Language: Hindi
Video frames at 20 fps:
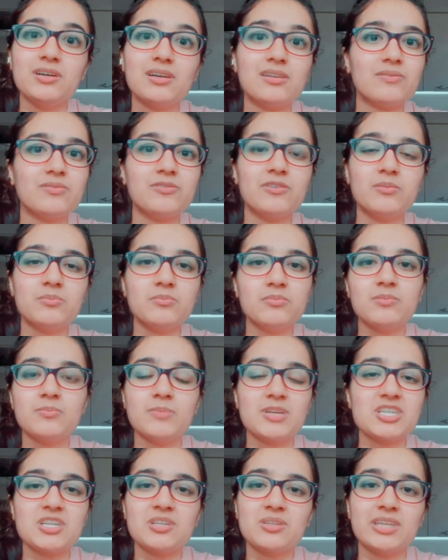
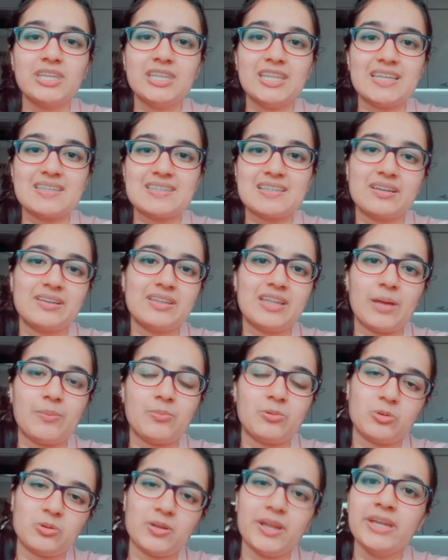कन्फर्मेशन नहीं दे सकता आपको